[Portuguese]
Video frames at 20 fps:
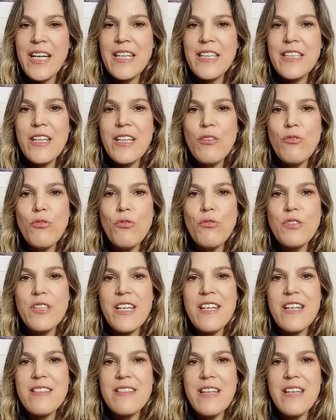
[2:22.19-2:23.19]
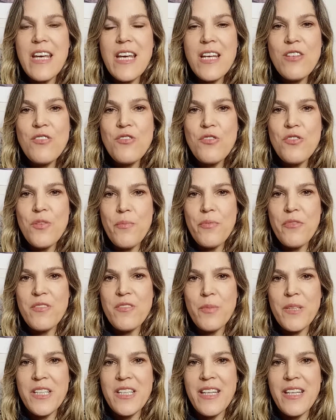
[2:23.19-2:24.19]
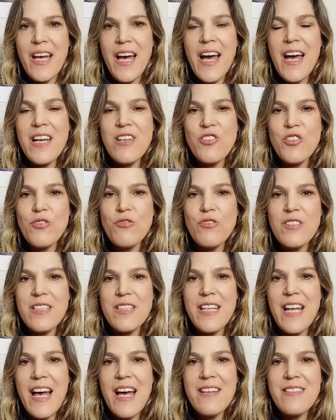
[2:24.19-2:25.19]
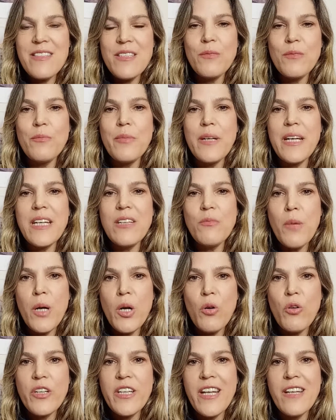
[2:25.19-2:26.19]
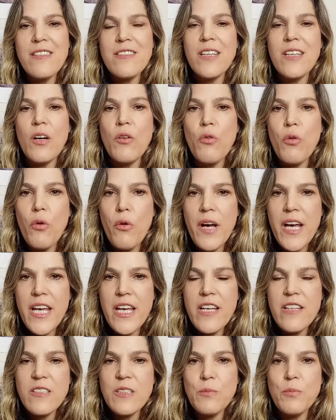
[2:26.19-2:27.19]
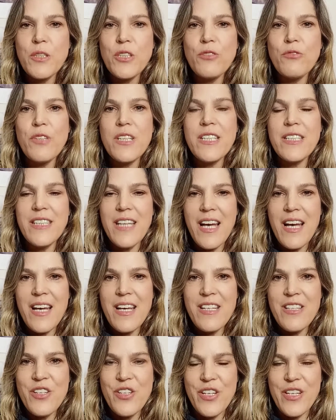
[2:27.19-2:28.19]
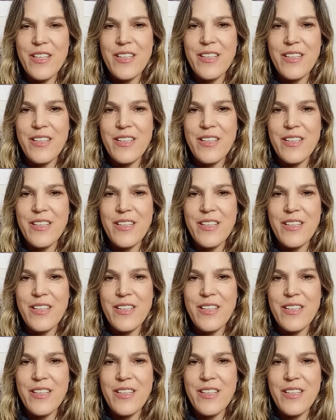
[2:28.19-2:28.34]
Então, o desejo de prosperidade nos traz também uma conexão com a espiritualidade